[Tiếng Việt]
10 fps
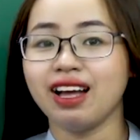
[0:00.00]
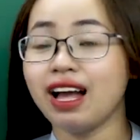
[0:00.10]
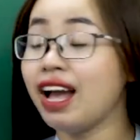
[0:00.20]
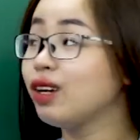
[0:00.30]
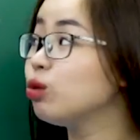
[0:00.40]

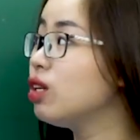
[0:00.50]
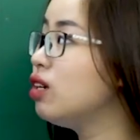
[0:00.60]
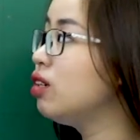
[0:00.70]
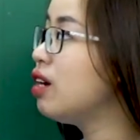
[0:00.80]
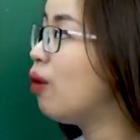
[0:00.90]
Hai câu
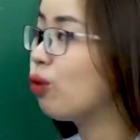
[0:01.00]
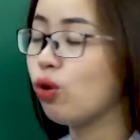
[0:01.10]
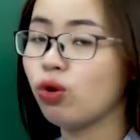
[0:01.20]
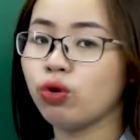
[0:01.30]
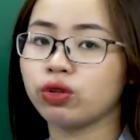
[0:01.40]
thơ đầu
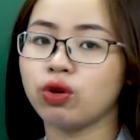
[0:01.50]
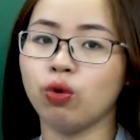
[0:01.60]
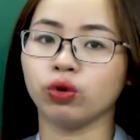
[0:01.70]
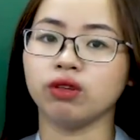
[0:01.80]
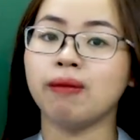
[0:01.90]
của
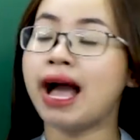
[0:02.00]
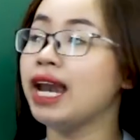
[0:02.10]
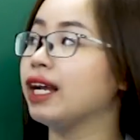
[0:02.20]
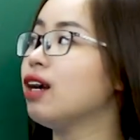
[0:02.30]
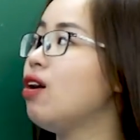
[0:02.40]
khổ thứ ba
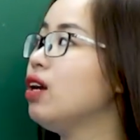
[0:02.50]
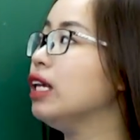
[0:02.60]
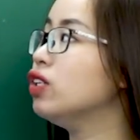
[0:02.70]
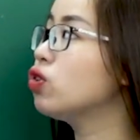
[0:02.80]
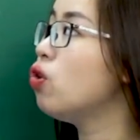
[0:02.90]
này, các con để
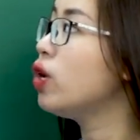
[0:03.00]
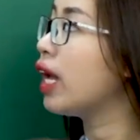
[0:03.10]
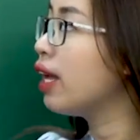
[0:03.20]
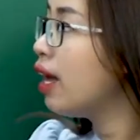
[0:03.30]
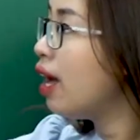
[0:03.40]
ý cho cô này.